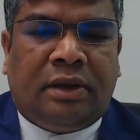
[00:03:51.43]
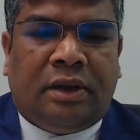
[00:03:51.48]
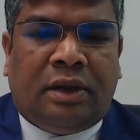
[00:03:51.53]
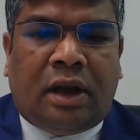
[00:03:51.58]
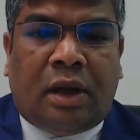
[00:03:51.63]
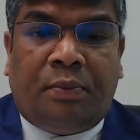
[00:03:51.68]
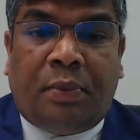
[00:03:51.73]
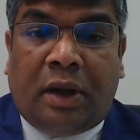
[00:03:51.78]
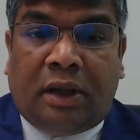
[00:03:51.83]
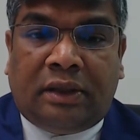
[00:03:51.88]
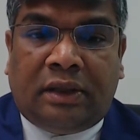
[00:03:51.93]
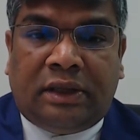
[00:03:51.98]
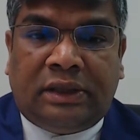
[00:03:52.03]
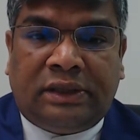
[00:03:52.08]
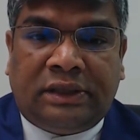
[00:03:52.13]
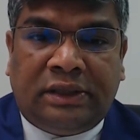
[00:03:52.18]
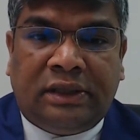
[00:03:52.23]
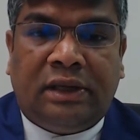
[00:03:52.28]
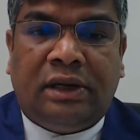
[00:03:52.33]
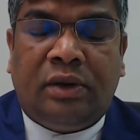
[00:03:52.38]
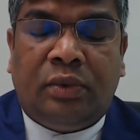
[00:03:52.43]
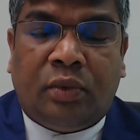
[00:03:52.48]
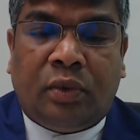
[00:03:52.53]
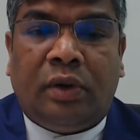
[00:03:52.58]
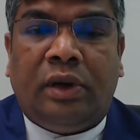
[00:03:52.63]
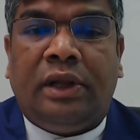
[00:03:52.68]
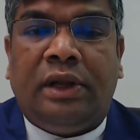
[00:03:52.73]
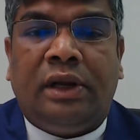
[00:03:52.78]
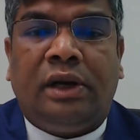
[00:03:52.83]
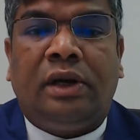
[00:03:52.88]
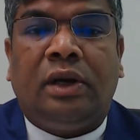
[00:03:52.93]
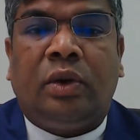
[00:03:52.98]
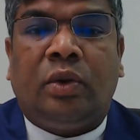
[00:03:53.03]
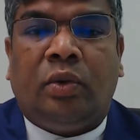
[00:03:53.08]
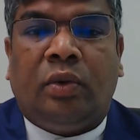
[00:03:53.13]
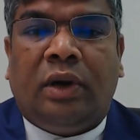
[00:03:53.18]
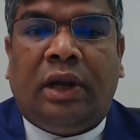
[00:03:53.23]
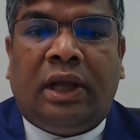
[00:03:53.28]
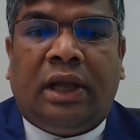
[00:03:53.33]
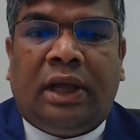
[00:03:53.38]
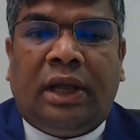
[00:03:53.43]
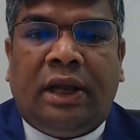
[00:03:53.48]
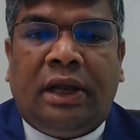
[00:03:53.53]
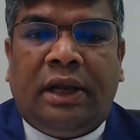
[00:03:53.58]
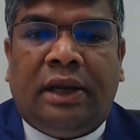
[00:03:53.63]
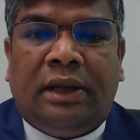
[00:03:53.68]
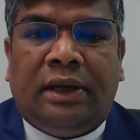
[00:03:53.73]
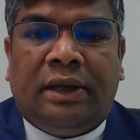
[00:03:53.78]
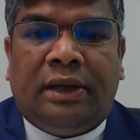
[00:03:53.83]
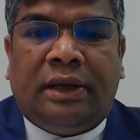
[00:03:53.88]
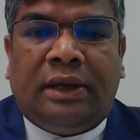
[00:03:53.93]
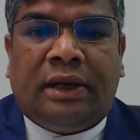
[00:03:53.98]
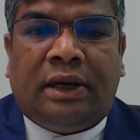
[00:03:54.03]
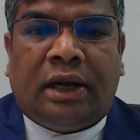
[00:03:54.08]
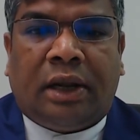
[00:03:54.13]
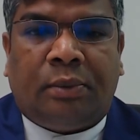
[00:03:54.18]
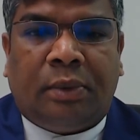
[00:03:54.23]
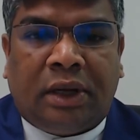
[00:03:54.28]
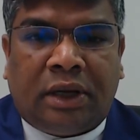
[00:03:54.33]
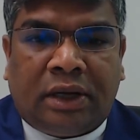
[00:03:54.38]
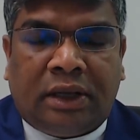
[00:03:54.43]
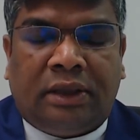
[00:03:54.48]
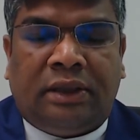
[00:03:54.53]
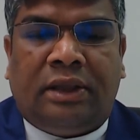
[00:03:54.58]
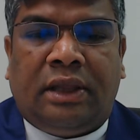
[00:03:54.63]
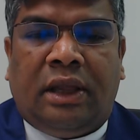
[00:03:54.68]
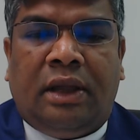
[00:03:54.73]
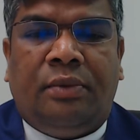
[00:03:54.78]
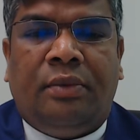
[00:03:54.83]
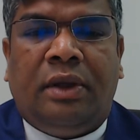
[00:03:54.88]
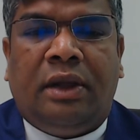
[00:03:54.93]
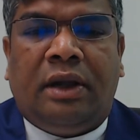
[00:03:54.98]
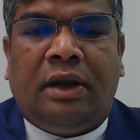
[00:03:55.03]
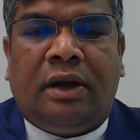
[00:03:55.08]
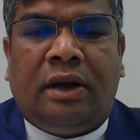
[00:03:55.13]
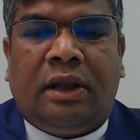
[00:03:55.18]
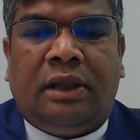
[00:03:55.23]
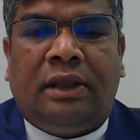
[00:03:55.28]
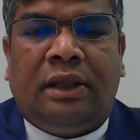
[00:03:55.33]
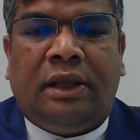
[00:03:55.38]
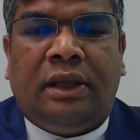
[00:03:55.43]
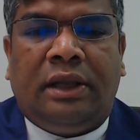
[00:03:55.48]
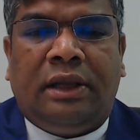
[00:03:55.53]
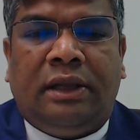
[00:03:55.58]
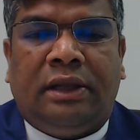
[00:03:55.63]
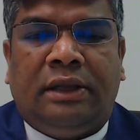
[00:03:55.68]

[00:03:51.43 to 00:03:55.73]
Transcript: அப்போ அந்த சிறு ஒளியில் கூட நமக்கு தேவையானதை